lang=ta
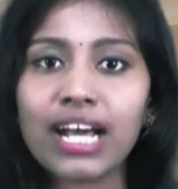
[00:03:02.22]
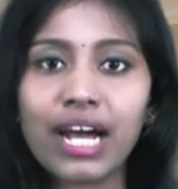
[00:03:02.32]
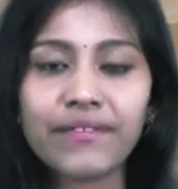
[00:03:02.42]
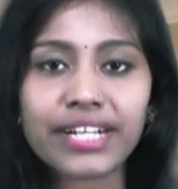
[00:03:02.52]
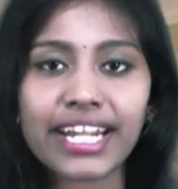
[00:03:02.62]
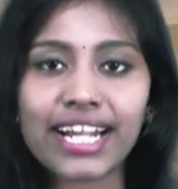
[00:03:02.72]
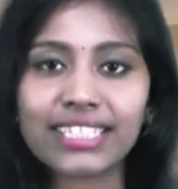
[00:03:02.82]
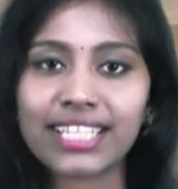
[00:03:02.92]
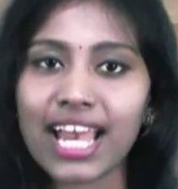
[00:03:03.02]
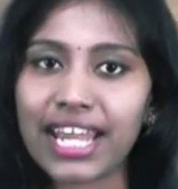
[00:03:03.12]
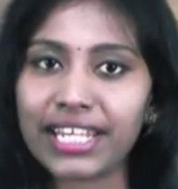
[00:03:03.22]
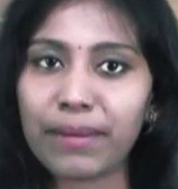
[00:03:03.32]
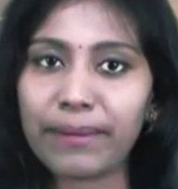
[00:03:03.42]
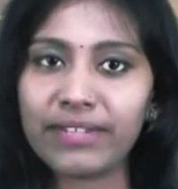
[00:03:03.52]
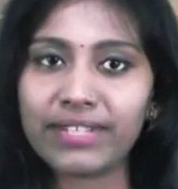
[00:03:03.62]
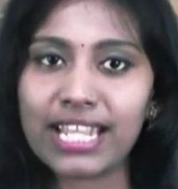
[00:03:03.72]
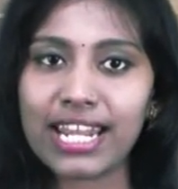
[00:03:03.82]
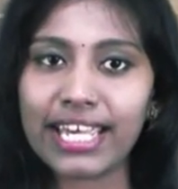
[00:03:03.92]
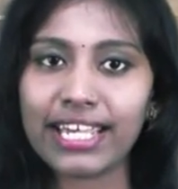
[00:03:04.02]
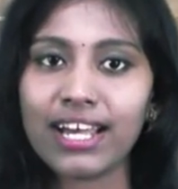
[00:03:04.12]
ஏவுகணைகள்
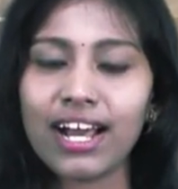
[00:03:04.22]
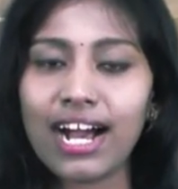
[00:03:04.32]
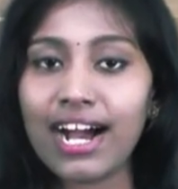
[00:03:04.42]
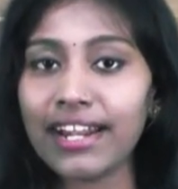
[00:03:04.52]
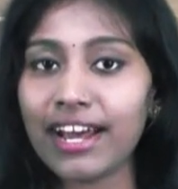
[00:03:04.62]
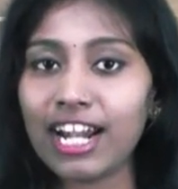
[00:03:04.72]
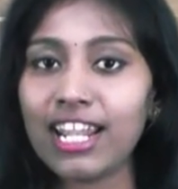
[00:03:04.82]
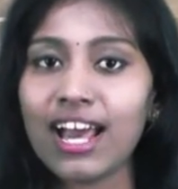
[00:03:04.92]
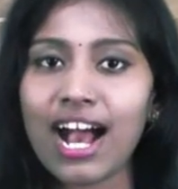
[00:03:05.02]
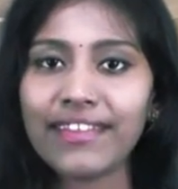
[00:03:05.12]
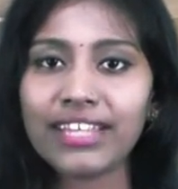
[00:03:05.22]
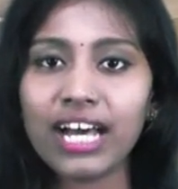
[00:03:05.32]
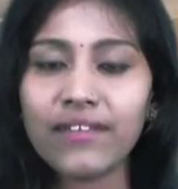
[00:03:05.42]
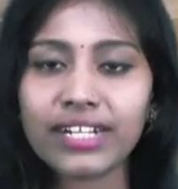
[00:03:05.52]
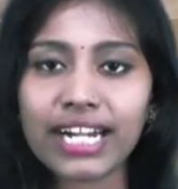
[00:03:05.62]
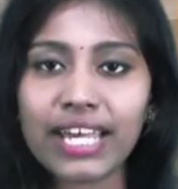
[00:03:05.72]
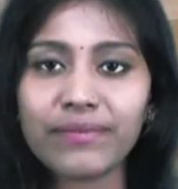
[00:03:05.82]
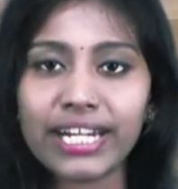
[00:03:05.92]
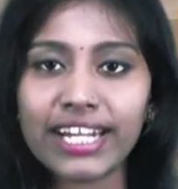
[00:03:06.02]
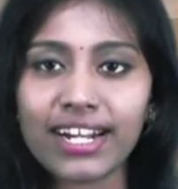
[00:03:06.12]
தயாரிக்கப்படுவதில்லை ஆனால் அந்த ஏவுகணை
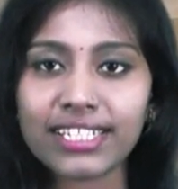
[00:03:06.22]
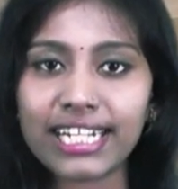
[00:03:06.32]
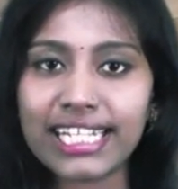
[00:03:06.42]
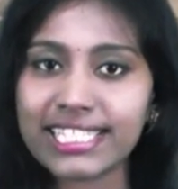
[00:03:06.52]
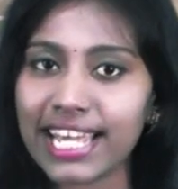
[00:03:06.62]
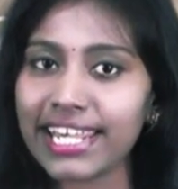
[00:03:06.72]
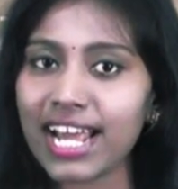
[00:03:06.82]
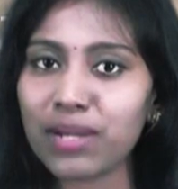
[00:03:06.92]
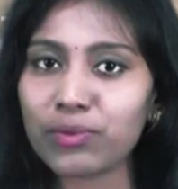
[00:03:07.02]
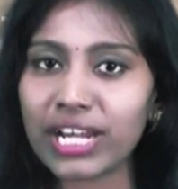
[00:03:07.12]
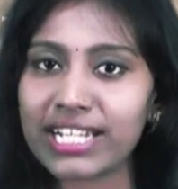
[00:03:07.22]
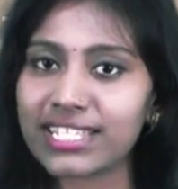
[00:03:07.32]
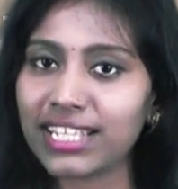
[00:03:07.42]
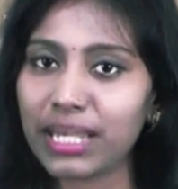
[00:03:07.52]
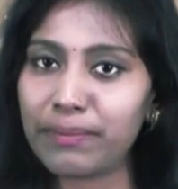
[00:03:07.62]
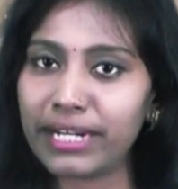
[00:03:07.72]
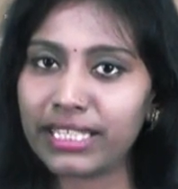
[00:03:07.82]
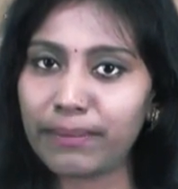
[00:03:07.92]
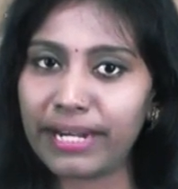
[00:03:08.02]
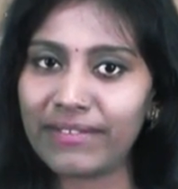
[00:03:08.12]
வெளிநாடுகளில் சரியான முறையில்
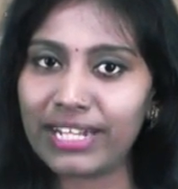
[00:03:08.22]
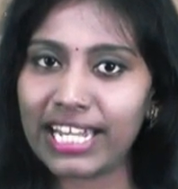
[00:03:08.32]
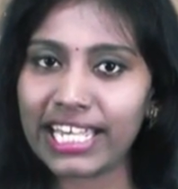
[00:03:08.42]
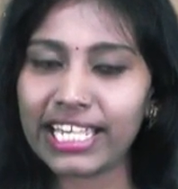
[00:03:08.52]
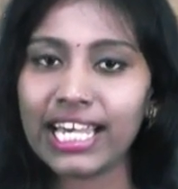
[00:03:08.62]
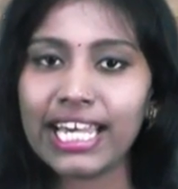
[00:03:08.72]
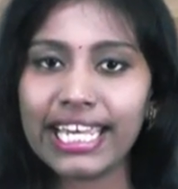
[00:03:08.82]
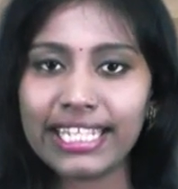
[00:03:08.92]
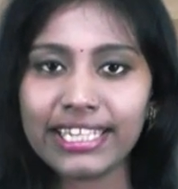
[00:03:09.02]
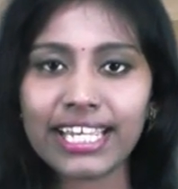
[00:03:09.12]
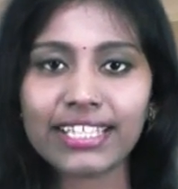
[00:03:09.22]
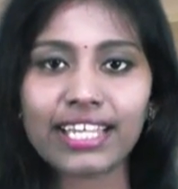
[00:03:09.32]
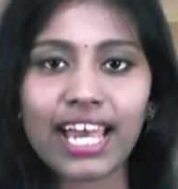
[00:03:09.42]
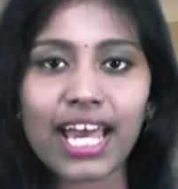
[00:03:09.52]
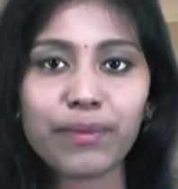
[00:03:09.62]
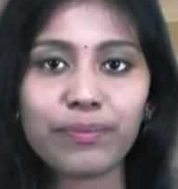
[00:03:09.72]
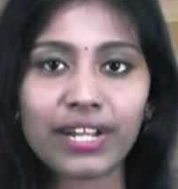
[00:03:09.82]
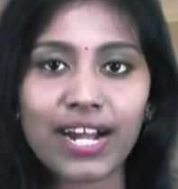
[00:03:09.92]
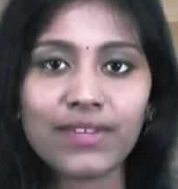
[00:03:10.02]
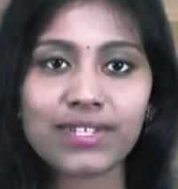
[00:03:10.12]
சந்தைப்படுத்தப்படவில்லை இந்திய தயாரிப்பு
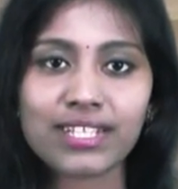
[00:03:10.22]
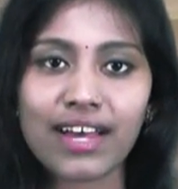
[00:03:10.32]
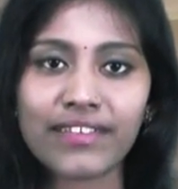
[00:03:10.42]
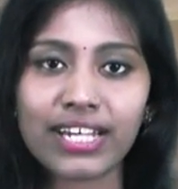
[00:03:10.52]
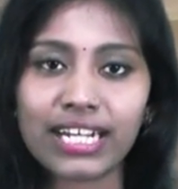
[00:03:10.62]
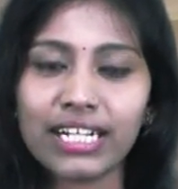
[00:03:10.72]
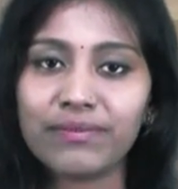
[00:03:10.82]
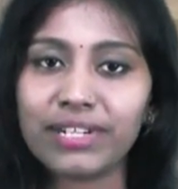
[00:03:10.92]
ராணுவ சாதனங்கள்